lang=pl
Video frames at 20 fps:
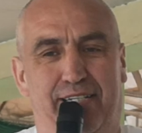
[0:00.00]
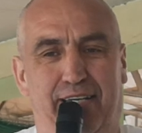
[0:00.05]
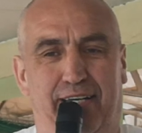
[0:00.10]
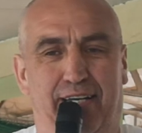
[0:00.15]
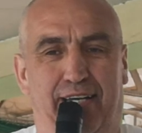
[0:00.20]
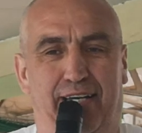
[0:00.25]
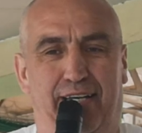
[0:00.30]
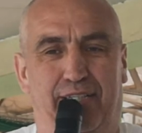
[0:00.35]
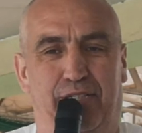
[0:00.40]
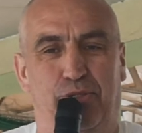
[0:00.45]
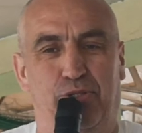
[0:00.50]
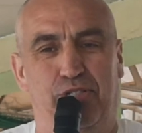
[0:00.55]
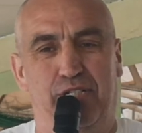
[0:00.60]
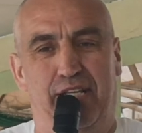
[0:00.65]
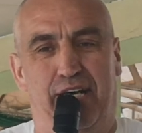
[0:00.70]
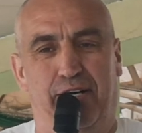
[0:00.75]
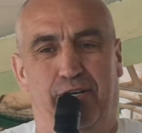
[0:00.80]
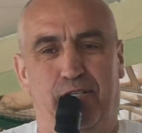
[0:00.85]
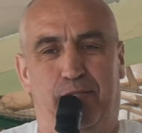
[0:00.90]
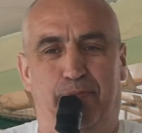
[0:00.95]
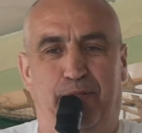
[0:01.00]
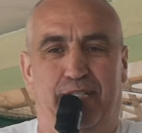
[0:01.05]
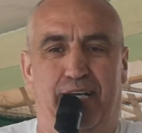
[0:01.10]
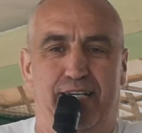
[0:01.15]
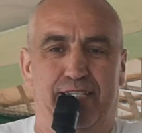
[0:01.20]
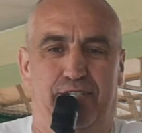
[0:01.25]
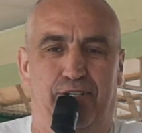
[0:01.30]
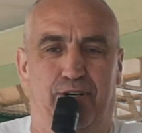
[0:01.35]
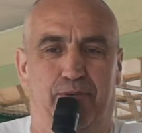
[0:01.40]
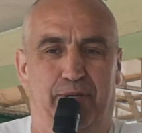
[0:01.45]
się drużyna
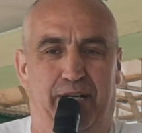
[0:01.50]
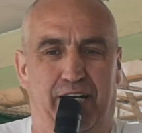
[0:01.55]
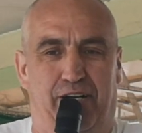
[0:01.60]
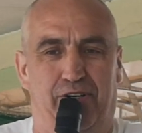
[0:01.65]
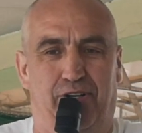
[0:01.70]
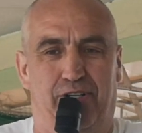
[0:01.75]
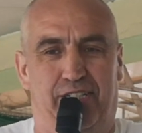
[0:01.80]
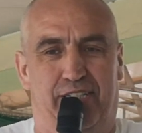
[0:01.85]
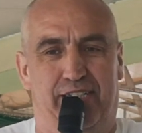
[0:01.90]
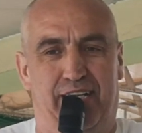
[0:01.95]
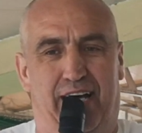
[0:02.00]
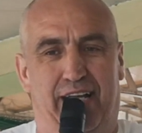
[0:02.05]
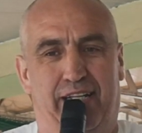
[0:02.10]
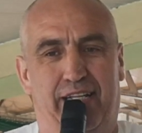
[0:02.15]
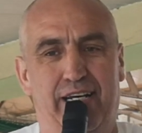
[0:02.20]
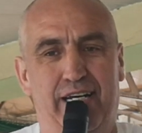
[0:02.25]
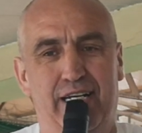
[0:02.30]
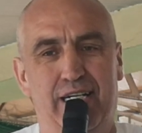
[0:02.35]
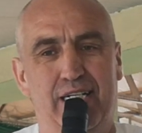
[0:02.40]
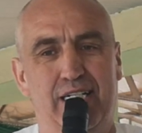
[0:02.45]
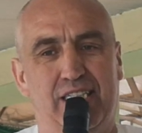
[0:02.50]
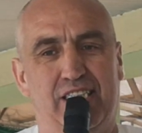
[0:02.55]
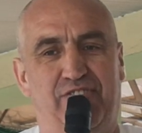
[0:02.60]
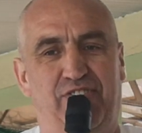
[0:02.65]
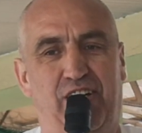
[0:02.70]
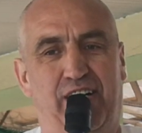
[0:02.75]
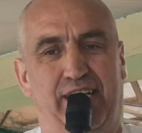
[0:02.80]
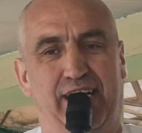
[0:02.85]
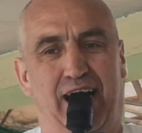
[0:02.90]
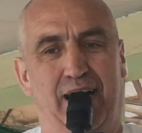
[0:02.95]
gospodarzy Obra Kościan z
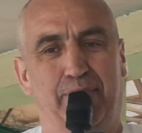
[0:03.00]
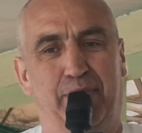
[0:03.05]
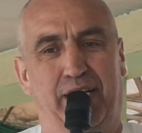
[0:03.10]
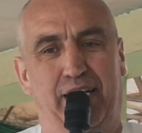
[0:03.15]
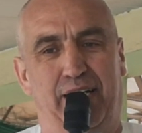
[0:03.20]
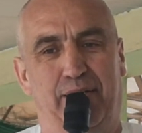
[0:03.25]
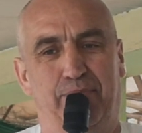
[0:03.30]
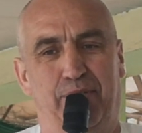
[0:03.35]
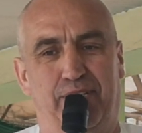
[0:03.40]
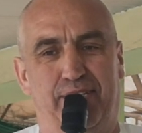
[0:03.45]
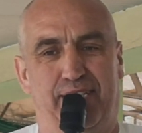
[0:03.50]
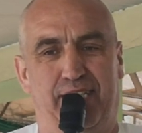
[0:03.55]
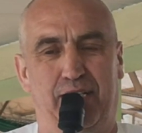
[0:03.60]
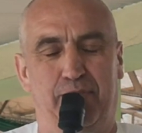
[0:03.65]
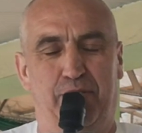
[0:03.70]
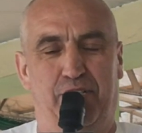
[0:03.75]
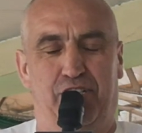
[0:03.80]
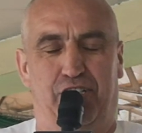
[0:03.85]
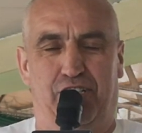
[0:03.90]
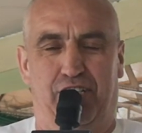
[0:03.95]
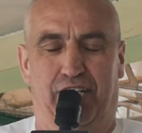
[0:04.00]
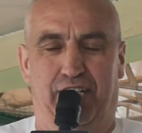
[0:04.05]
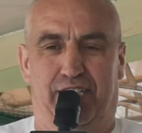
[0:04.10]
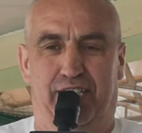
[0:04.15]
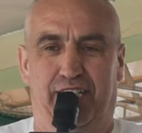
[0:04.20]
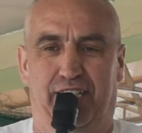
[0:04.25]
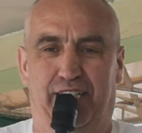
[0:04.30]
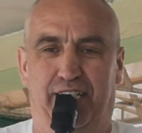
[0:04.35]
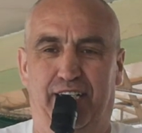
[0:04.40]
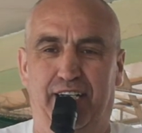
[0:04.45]
Wilkami Morskimi
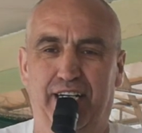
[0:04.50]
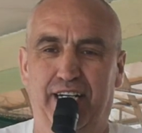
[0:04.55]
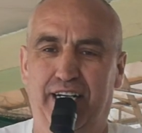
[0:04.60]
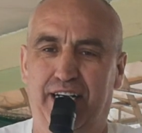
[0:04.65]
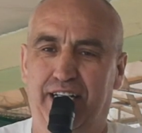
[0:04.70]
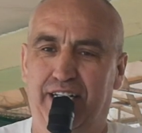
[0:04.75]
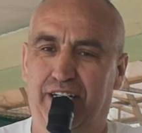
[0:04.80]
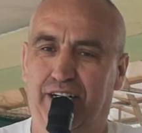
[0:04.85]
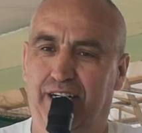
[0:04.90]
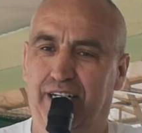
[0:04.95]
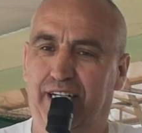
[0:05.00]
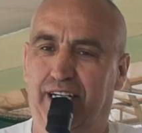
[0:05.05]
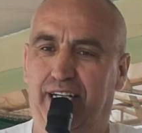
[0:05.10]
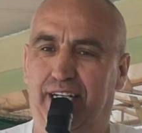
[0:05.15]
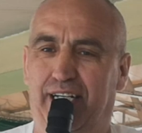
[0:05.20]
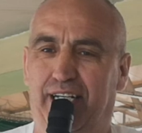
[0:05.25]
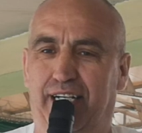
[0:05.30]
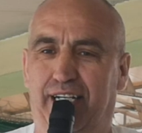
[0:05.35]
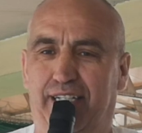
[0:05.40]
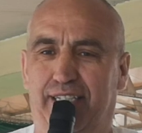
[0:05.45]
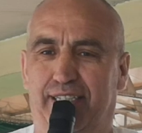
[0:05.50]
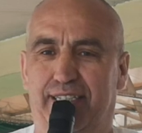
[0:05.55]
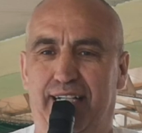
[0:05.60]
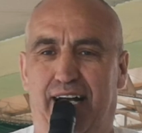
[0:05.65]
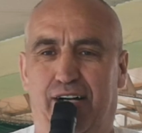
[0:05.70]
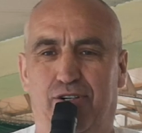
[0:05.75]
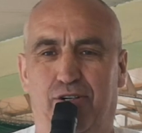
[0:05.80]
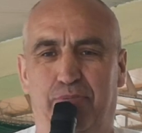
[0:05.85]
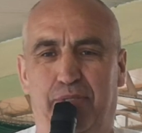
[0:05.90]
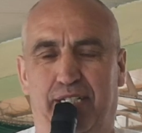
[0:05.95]
Szczecin. No i
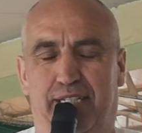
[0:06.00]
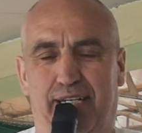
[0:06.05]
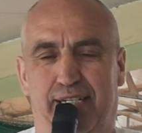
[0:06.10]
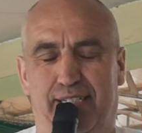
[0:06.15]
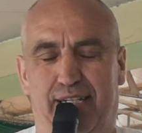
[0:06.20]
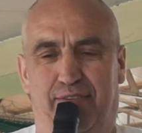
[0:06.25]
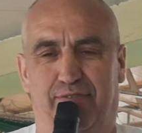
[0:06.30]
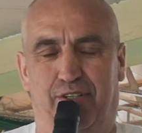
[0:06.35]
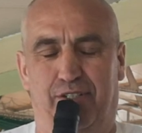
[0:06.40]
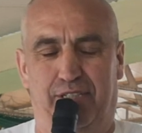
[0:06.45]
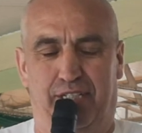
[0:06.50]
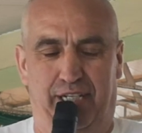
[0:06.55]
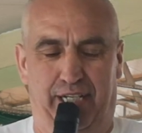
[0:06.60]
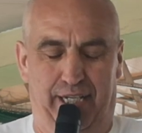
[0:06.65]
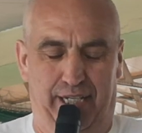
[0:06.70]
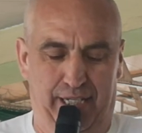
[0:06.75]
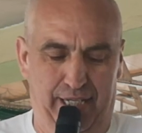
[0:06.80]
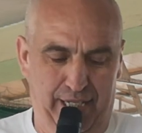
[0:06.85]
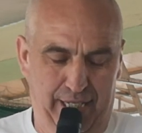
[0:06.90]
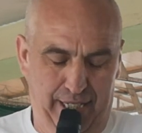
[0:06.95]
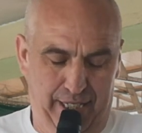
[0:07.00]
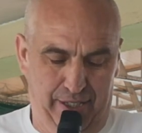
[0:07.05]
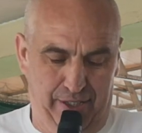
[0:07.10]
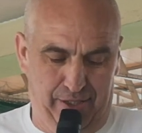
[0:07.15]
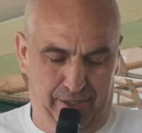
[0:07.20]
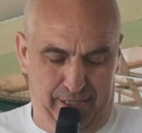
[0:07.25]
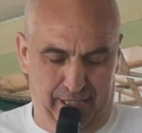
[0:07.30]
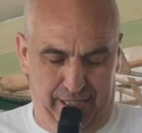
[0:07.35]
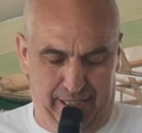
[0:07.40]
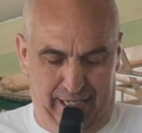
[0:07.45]
znakomite zawody
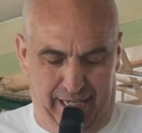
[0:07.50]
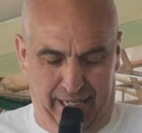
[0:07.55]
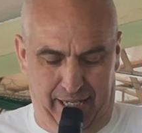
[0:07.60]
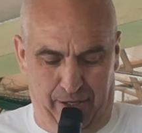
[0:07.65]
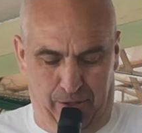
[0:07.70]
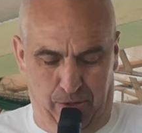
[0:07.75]
rozegrali